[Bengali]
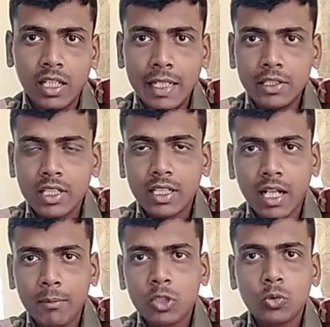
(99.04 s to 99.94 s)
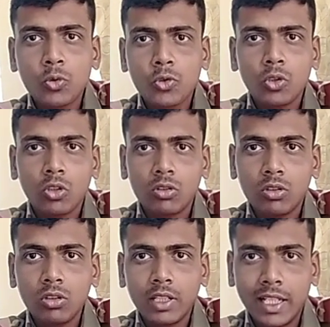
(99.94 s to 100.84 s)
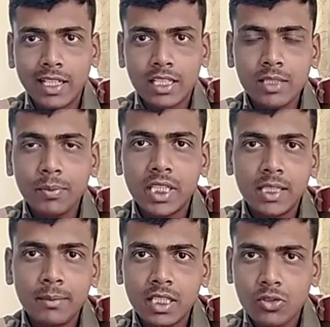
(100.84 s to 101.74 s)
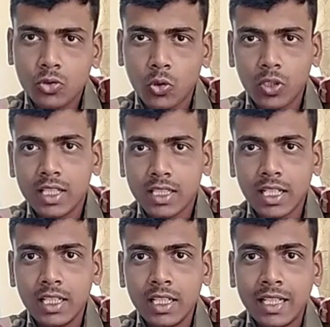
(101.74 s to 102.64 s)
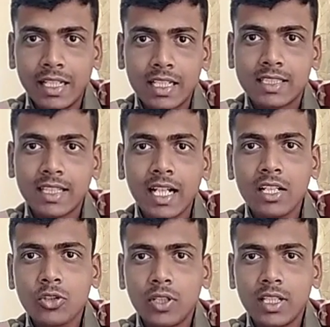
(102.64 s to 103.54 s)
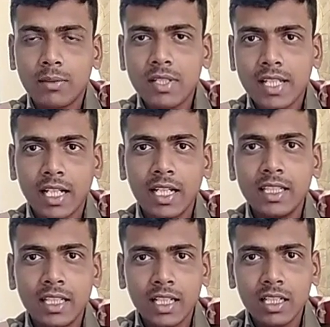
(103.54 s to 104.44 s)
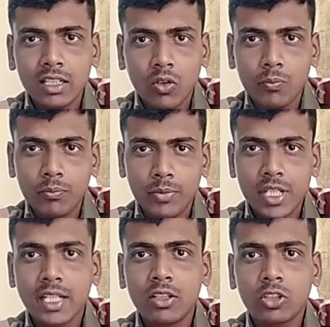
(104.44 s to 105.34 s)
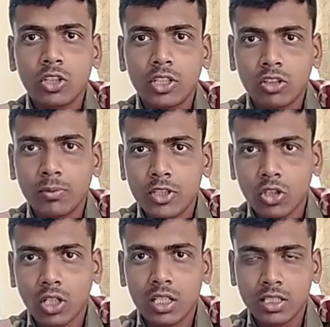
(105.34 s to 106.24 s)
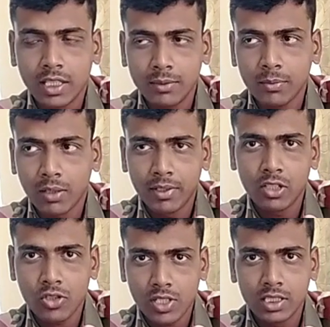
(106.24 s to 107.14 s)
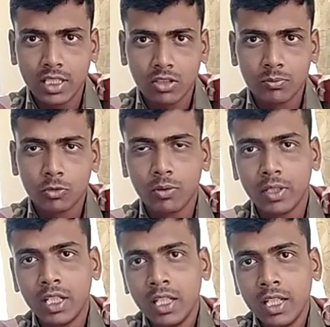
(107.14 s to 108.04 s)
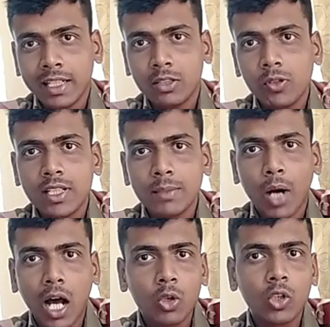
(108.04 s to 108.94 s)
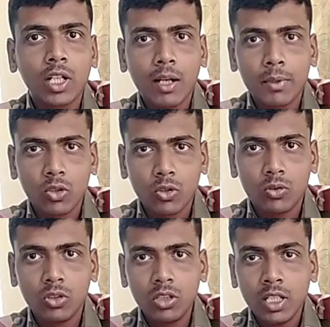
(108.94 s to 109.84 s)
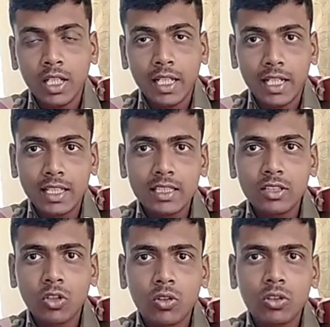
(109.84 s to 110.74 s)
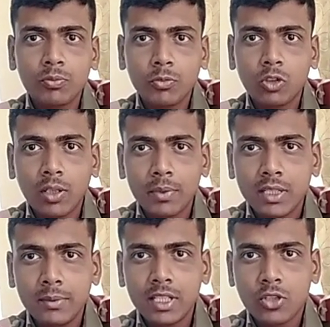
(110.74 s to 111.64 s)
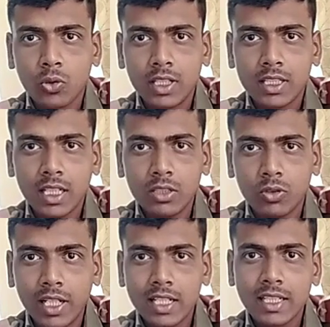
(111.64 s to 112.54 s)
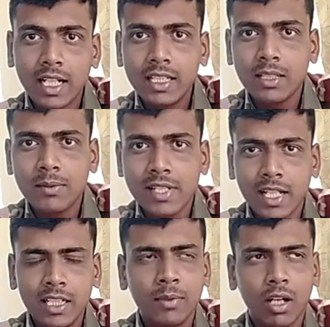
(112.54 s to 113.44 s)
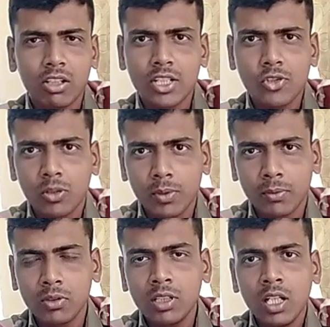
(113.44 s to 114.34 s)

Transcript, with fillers: এই যে গ্রামের দুষ্টু লোকগুলো এরা যদি পৃথিবীতে ছড়িয়ে যায় এরা যেখানে ছড়িয়ে যাবে সেখানেই এরা বিশৃঙ্খল তৈরি করবে ঝগড়াঝাটি মারামারি অশান্তি এরকম করবে কিন্তু এই যে ভালো গ্রামের লোকগুলো এরা যদি কখনো গোটা পৃথিবীতে ছড়িয়ে যায় তো এরা যেখানেই যাবে সেখানেই ভালো কিছু করবে এবং